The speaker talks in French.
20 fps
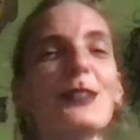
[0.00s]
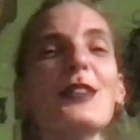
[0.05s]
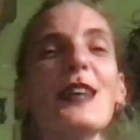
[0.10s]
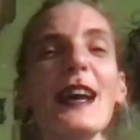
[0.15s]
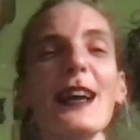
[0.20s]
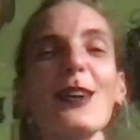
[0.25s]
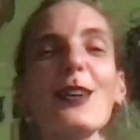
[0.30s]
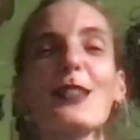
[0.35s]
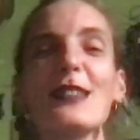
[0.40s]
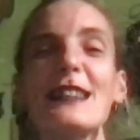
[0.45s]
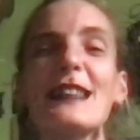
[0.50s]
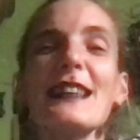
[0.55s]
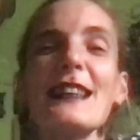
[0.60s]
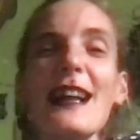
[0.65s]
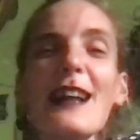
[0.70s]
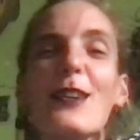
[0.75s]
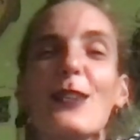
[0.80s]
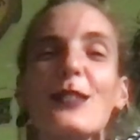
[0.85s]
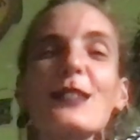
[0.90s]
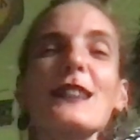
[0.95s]
néerlandais est
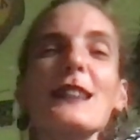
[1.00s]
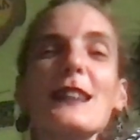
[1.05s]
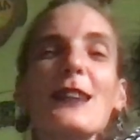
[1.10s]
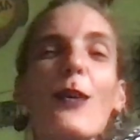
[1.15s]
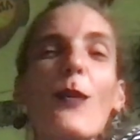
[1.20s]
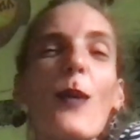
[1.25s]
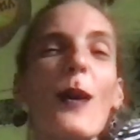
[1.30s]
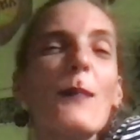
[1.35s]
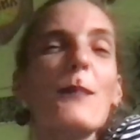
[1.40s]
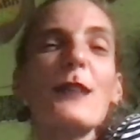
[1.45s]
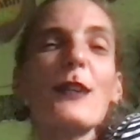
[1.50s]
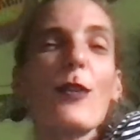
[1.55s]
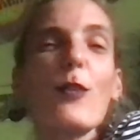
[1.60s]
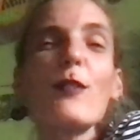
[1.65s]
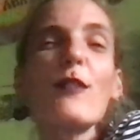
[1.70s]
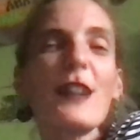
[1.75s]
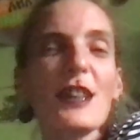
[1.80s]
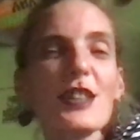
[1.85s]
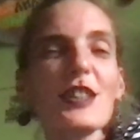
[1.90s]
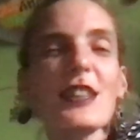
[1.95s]
la langue des rois
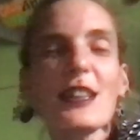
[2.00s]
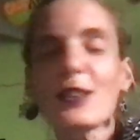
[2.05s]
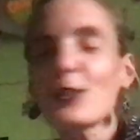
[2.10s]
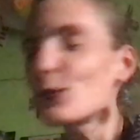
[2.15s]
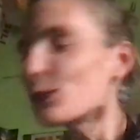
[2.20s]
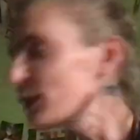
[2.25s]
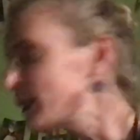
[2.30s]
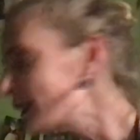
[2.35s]
mérovingiens, je vous